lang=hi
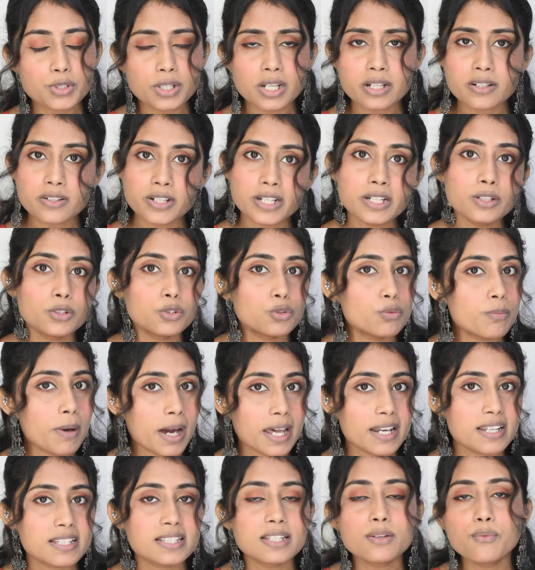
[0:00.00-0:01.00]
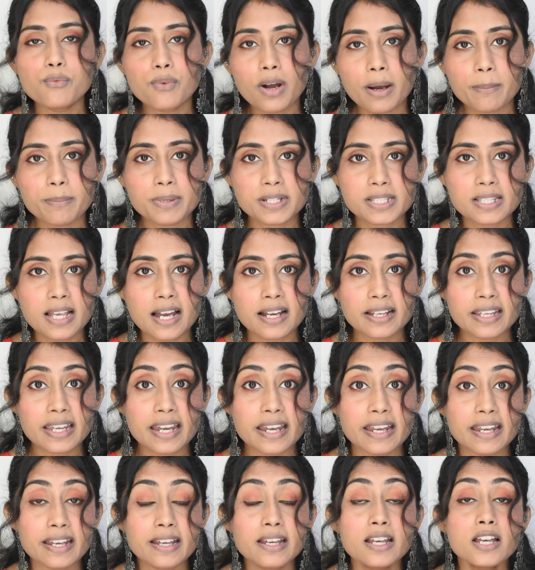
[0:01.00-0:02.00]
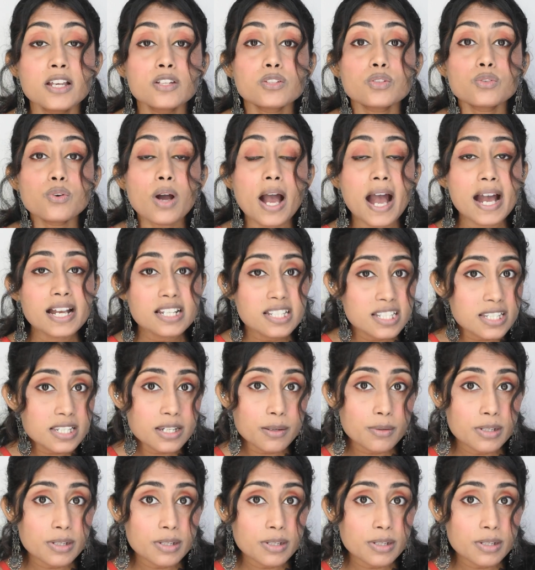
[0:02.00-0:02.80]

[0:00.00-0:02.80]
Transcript: ट्रेंड दोबारा से वापस आ गया है सो so, आज जो